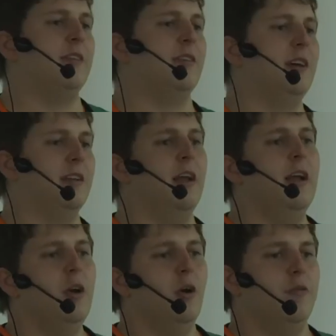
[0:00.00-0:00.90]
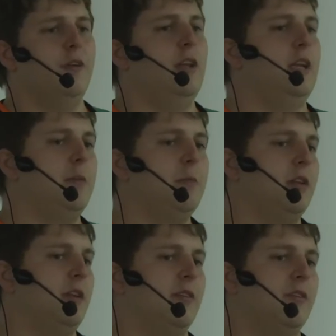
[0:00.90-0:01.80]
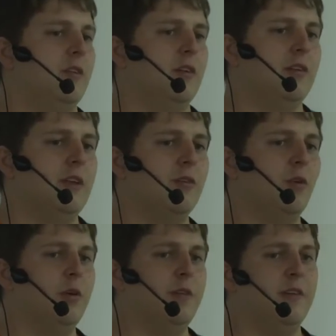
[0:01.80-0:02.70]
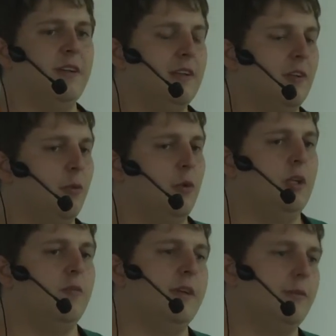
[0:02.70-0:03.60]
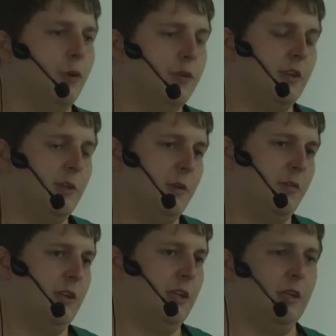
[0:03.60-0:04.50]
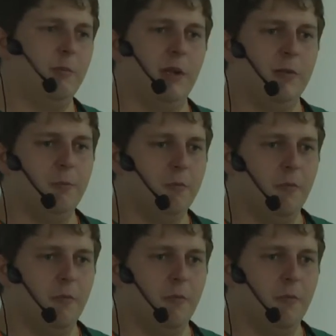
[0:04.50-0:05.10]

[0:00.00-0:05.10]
Sachen. Und wenn da jemand jetzt äh, sein Zeug wieder wegtransportiert, vielleicht freut sich jemand, wenn ihr dann mal